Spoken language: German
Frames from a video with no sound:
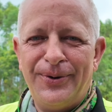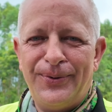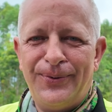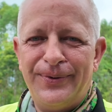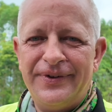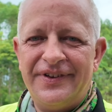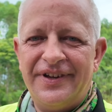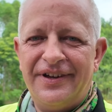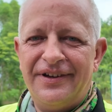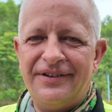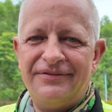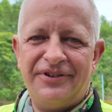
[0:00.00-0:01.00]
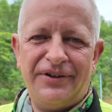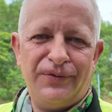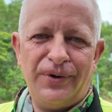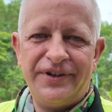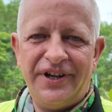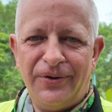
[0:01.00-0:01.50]
Und äh, dann
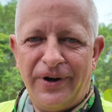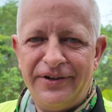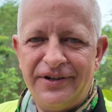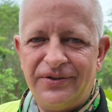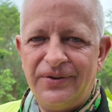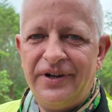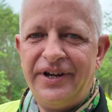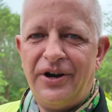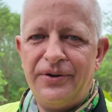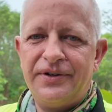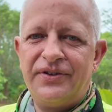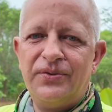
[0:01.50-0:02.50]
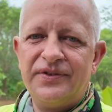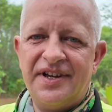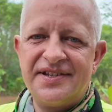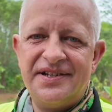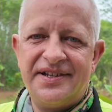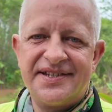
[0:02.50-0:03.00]
wollte ich euch natürlich auch noch
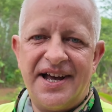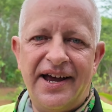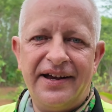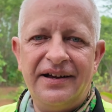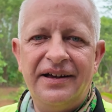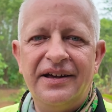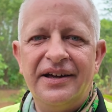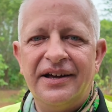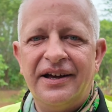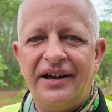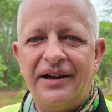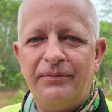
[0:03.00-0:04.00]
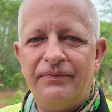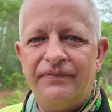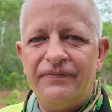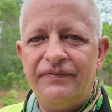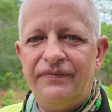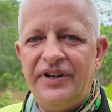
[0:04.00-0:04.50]
zusätzlich zeigen, ähm,
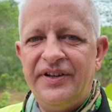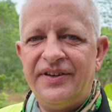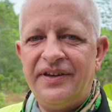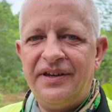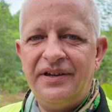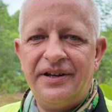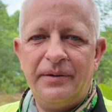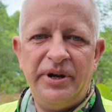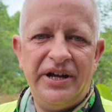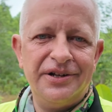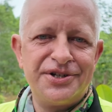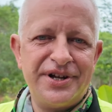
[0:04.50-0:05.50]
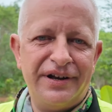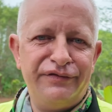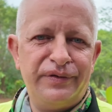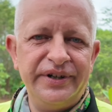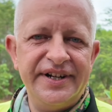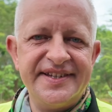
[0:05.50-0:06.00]
wie sich hier der Pegelstand
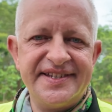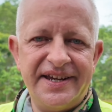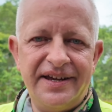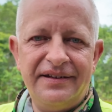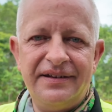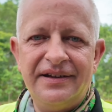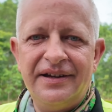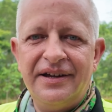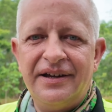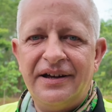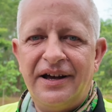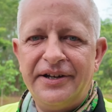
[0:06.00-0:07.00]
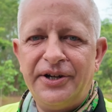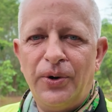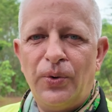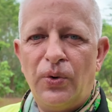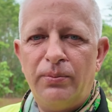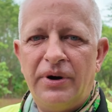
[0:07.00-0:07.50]
von den Seen
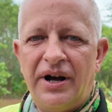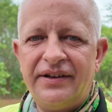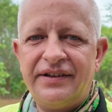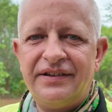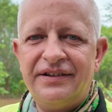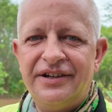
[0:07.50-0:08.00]
angehoben hat.